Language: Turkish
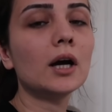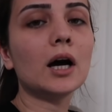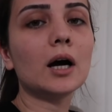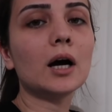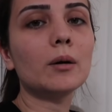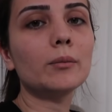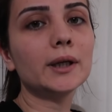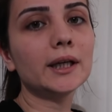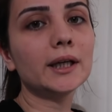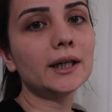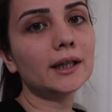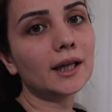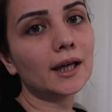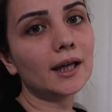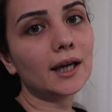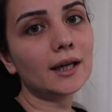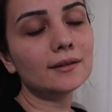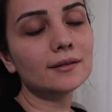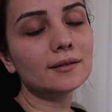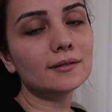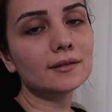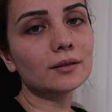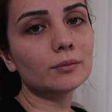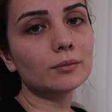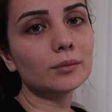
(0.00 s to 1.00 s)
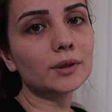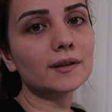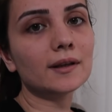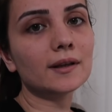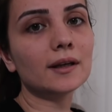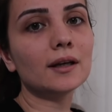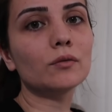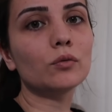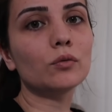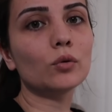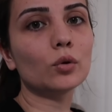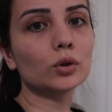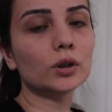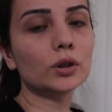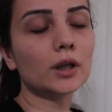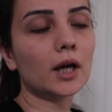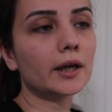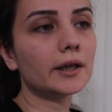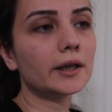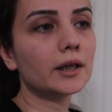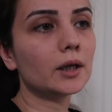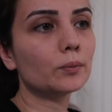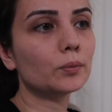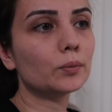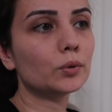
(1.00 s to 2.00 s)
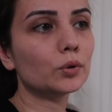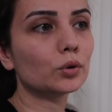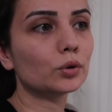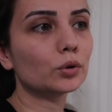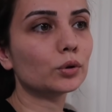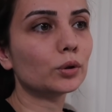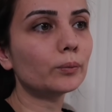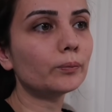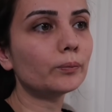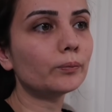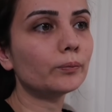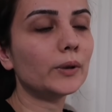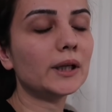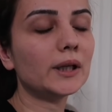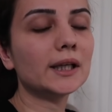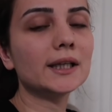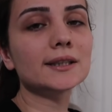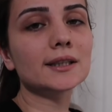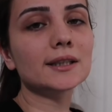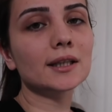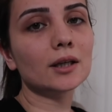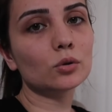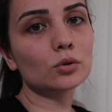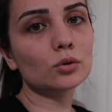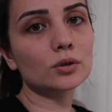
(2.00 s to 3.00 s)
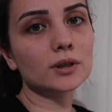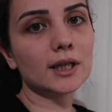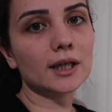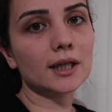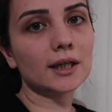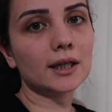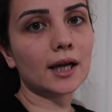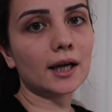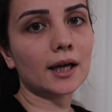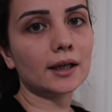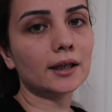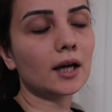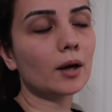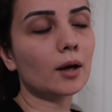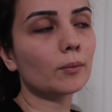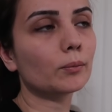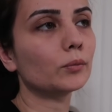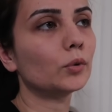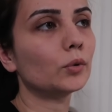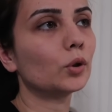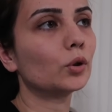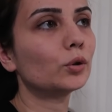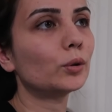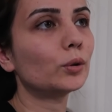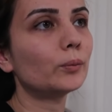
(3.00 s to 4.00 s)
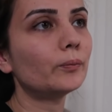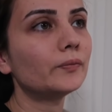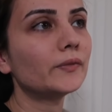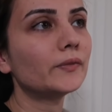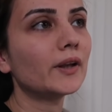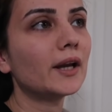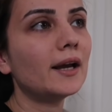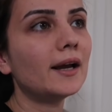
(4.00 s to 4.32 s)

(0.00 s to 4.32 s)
Ama yine editimi telefondan yapıyorum. Bilgisayar üzerinden yapmıyorum.